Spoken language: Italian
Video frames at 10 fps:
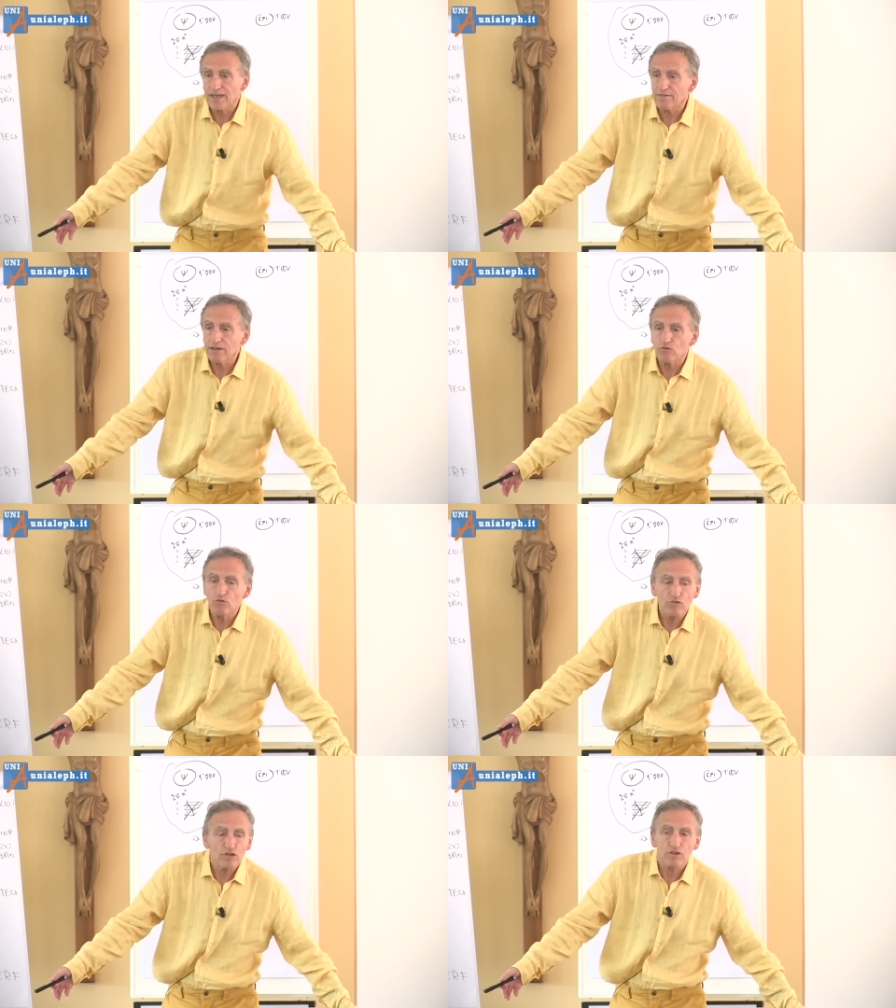
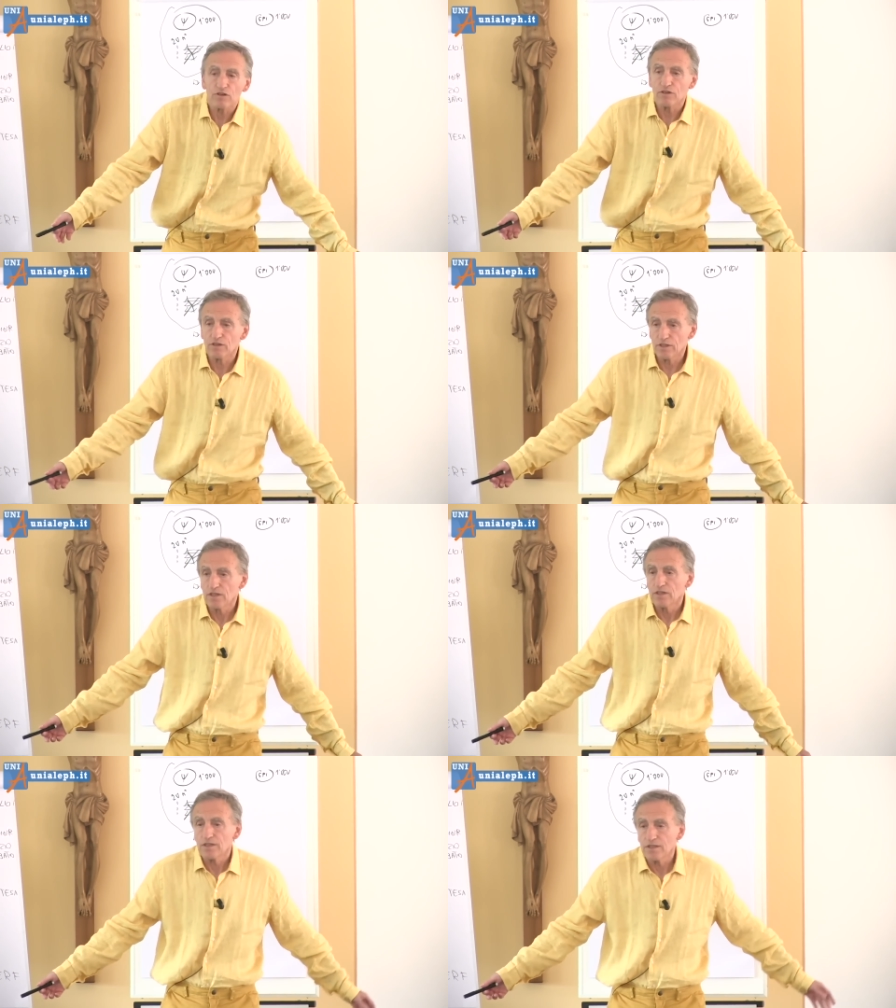qualcuno,
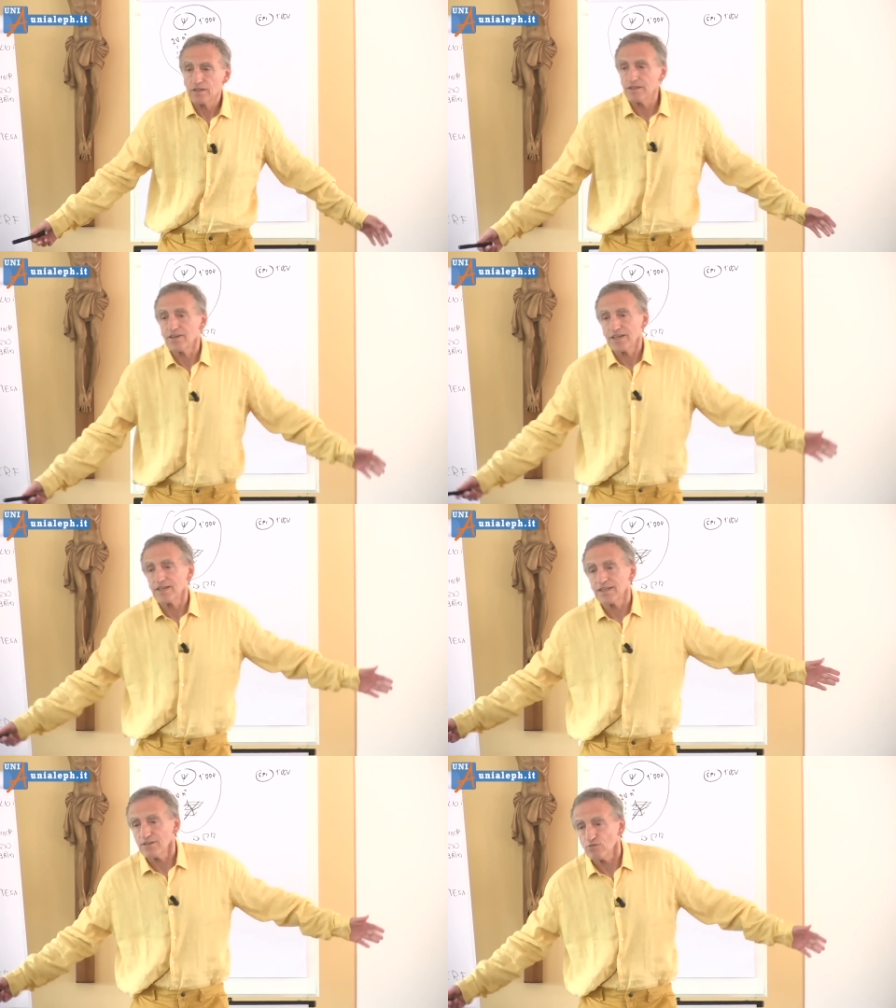devi
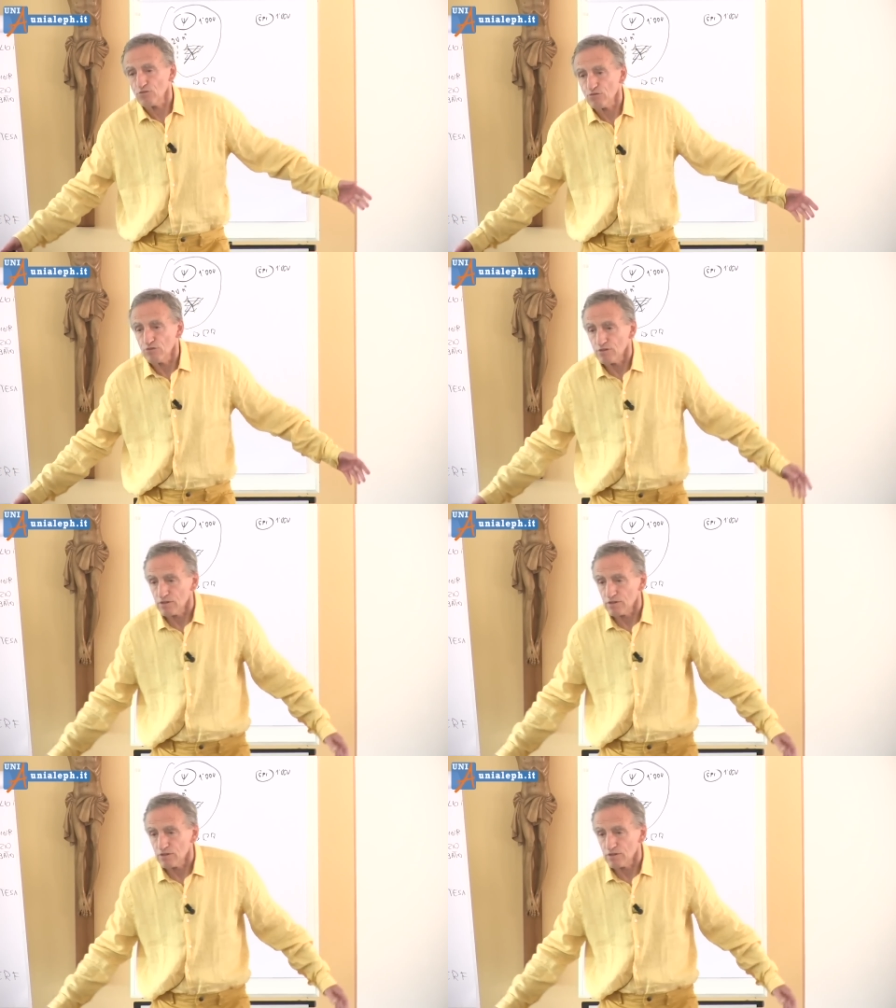chiedere aiuto tu.